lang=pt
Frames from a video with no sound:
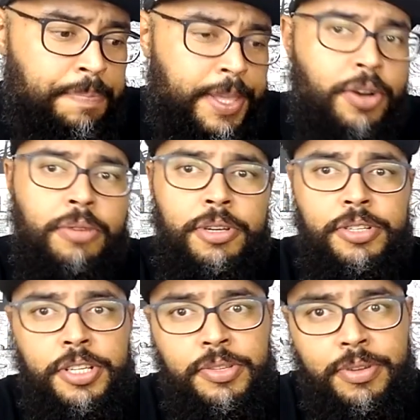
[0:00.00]
E como eu
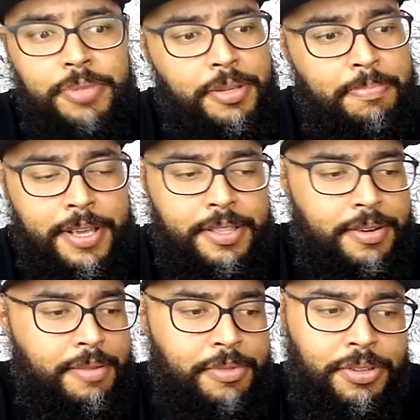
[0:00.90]
disse, o MC
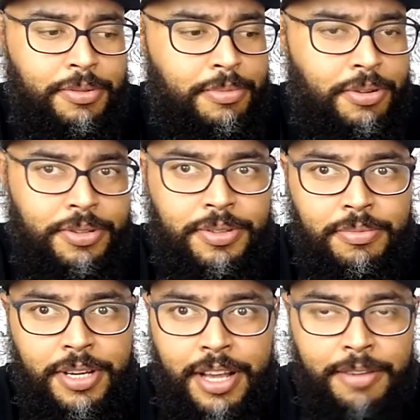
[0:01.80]
Pedrinho é muito monstro, mano.